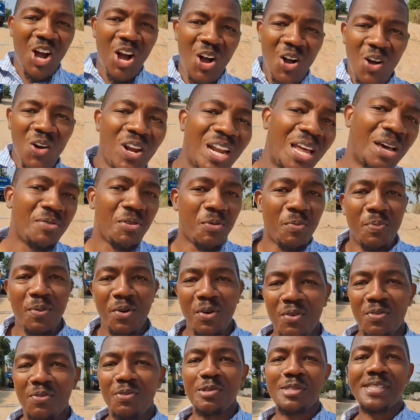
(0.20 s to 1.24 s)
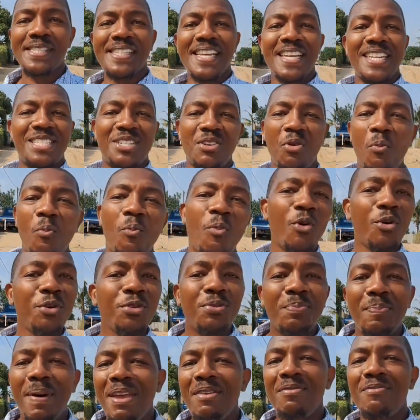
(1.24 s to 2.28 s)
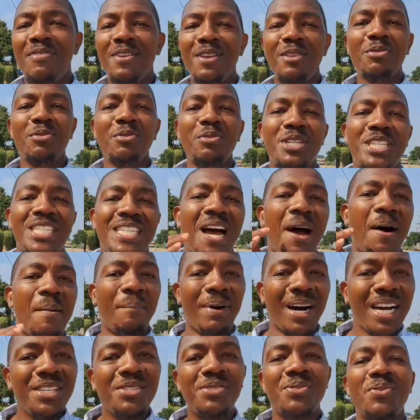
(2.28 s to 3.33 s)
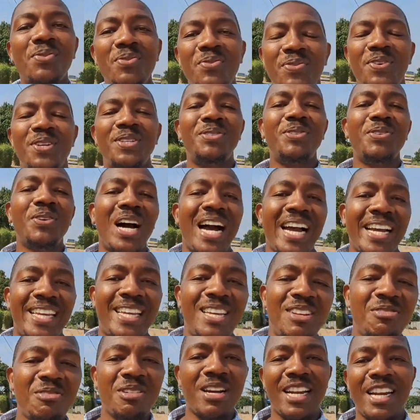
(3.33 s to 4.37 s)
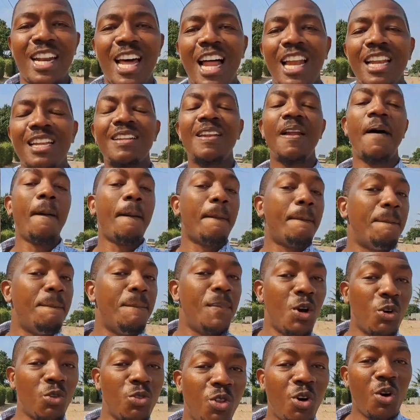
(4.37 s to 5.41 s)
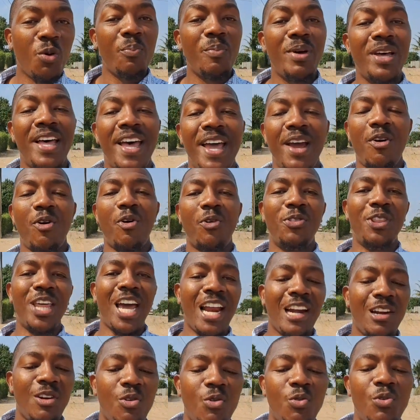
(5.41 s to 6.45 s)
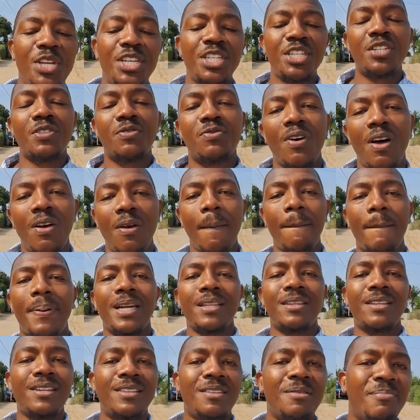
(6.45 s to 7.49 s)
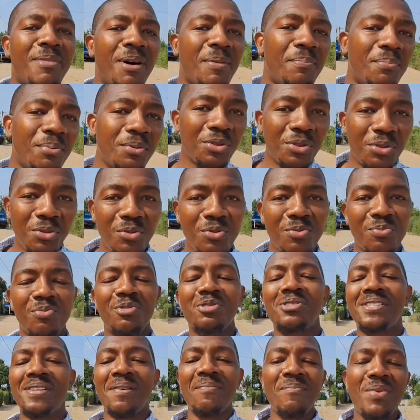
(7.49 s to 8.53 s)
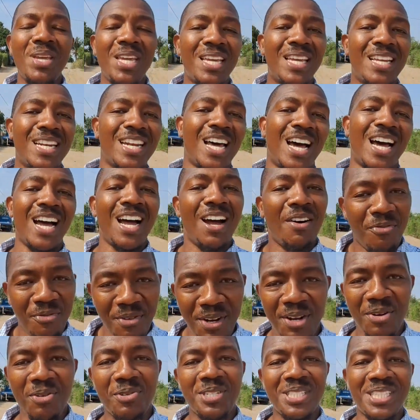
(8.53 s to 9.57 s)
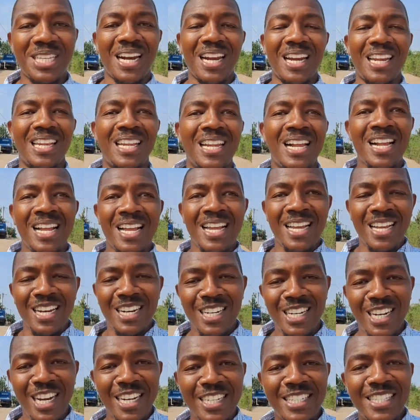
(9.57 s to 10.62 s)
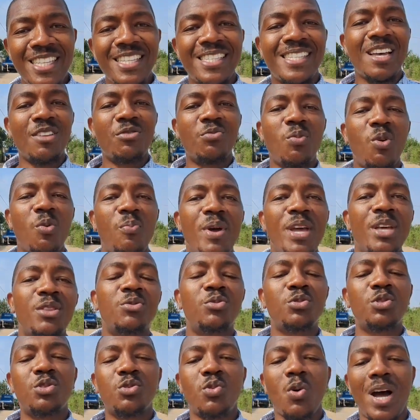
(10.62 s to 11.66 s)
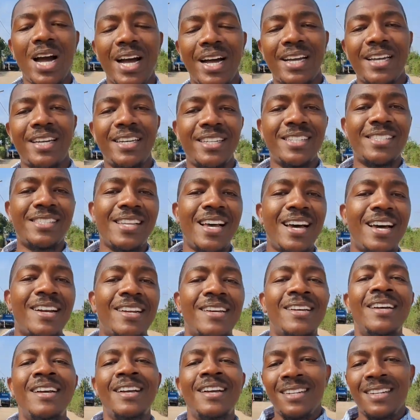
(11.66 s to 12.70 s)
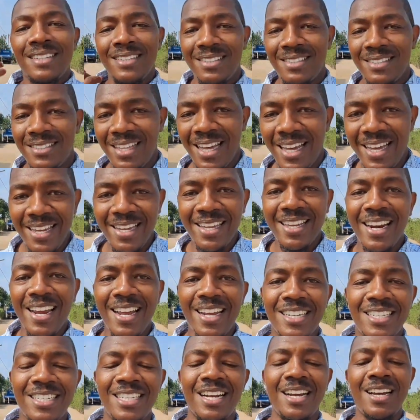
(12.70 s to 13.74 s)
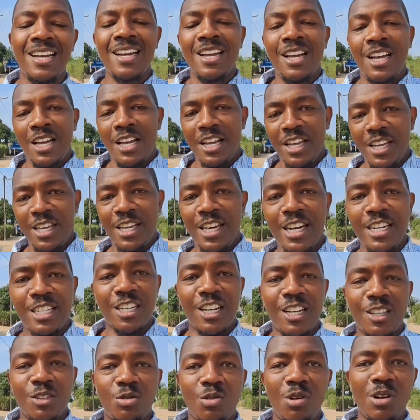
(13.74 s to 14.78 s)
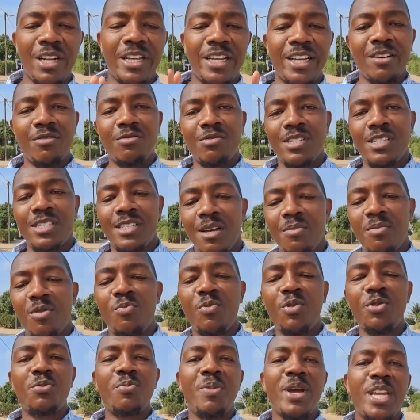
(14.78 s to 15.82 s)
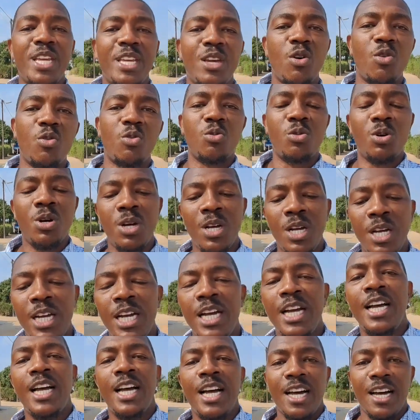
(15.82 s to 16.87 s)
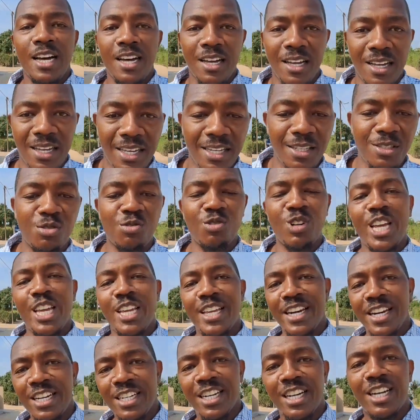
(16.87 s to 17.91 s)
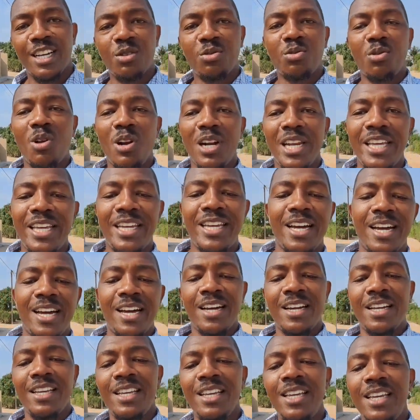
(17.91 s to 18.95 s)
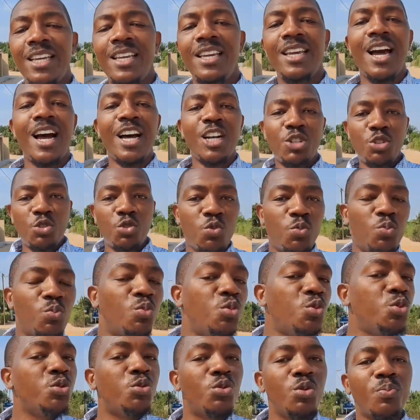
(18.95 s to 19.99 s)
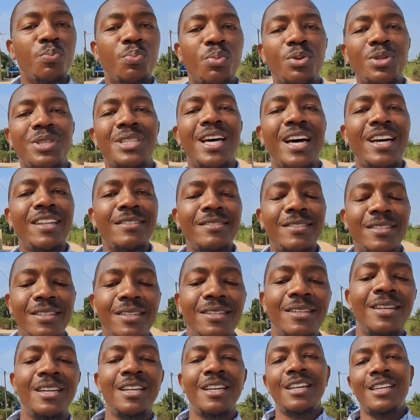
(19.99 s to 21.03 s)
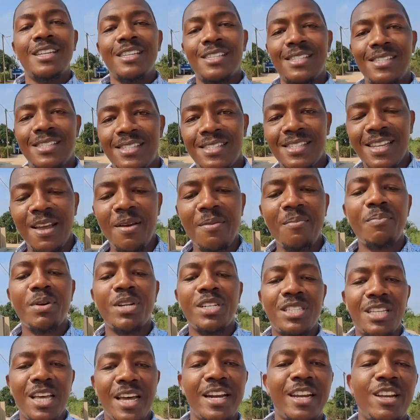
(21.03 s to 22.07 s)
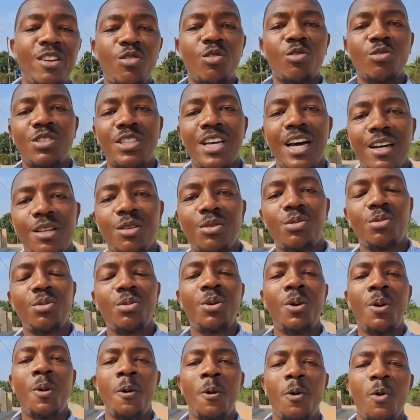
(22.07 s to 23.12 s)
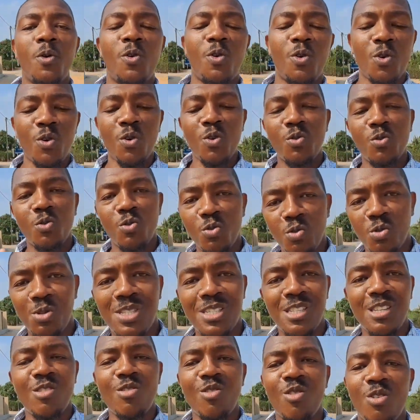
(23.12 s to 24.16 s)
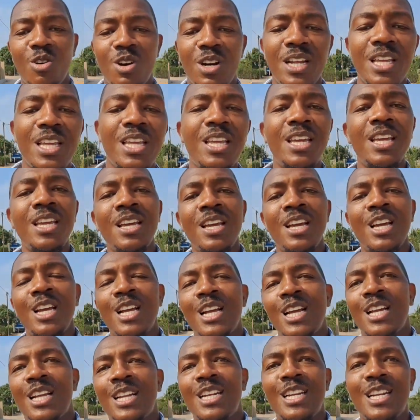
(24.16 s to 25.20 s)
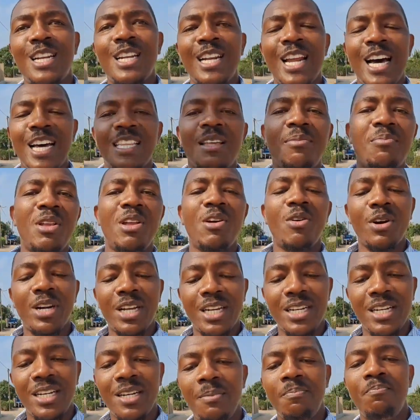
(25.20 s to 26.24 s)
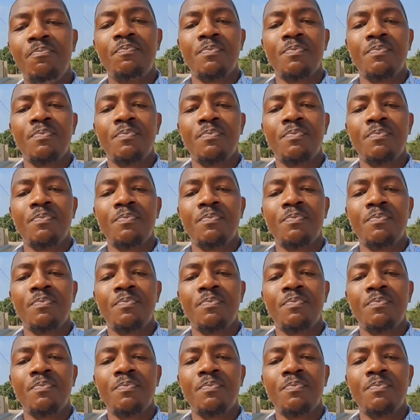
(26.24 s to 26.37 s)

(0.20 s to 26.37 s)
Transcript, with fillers: Olá meu povo, sejam muito bem-vindos a mais um vídeo aqui no canal. Meu nome é Onélio Luiz, falo a partir de Maputo, Moçambique, na África Austral. Neste exato momento estou a regressar da igreja, igreja católica. Vocês sabem muito bem que eu rezo na igreja católica e acho muito importante sempre estar em contato com o Senhor. E nada melhor que